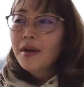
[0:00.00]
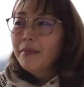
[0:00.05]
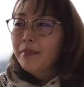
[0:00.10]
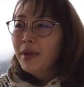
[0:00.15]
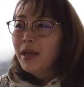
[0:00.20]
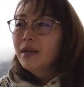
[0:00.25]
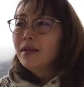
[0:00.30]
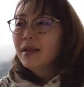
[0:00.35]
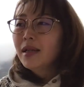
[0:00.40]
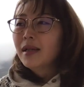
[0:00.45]

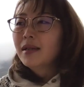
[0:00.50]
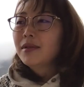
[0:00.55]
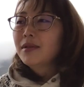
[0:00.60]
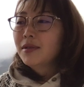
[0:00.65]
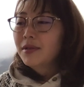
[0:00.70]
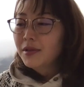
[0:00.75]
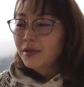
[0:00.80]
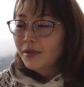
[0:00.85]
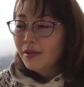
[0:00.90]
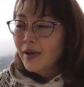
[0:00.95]
メンターって
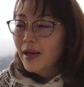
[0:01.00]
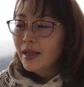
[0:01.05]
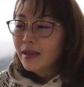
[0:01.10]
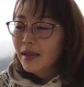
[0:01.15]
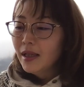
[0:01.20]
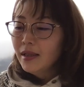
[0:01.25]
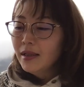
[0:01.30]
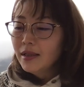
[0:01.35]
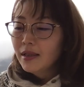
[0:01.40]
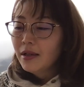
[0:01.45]
いうのは
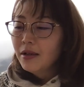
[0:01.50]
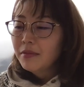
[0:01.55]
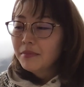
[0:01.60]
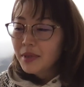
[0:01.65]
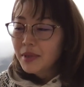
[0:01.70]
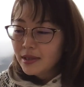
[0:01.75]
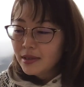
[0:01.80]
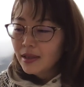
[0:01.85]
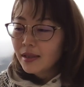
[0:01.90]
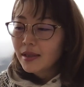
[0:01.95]
何かを
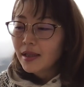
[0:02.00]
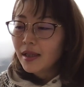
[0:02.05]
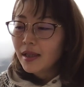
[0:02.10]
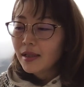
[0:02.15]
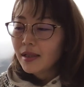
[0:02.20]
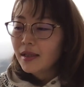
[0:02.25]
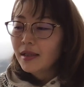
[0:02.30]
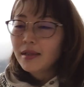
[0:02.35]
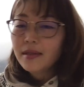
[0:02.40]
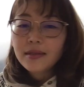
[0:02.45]
見捨てたり
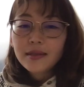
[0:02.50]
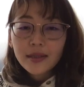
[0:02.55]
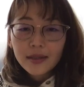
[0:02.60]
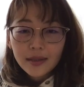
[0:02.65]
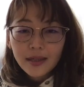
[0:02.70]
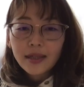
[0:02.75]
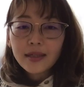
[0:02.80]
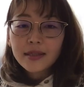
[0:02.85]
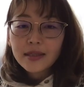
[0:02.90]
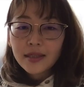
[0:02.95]
切り捨て
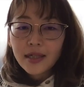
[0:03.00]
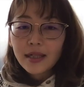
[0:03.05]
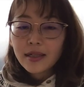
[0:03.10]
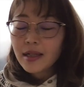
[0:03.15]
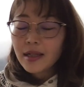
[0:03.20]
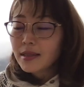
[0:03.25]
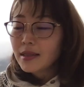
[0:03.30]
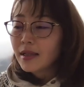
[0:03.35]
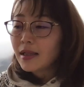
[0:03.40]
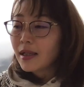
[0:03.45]
たりしない。
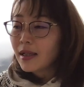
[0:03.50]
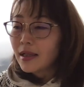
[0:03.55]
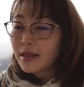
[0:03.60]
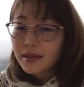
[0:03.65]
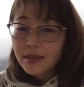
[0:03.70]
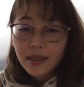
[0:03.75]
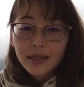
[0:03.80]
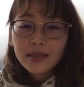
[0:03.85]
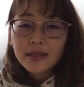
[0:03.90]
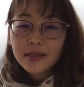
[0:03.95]
なぜなら
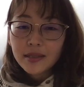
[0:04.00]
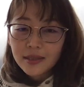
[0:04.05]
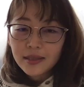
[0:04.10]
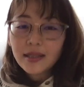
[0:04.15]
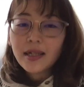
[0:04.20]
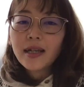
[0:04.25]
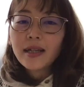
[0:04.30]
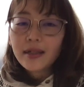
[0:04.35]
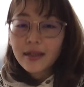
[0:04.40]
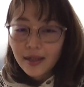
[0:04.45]
ジャッジし
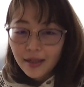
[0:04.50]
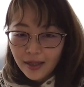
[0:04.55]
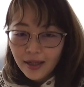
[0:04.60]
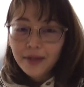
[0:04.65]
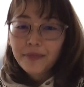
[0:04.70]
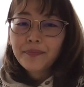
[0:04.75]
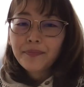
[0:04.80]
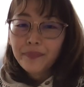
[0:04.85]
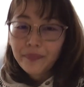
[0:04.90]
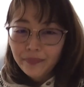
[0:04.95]
ないか
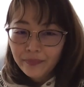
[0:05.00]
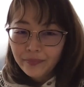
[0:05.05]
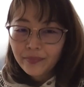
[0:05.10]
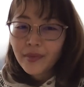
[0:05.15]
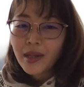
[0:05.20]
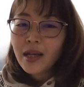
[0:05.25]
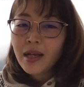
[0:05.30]
ら。うん。